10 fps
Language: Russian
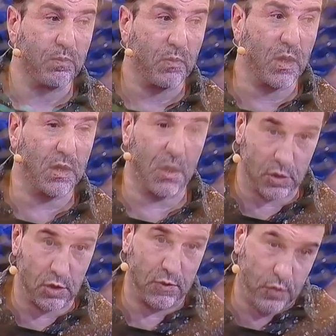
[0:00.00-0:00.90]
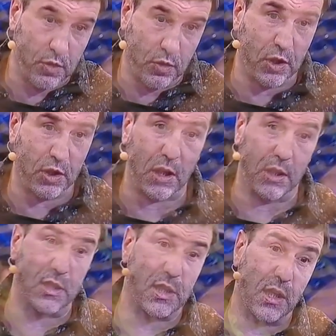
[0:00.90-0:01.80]
Это, это все-таки такая
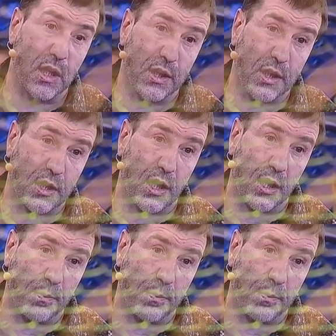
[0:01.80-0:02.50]
национальная театральная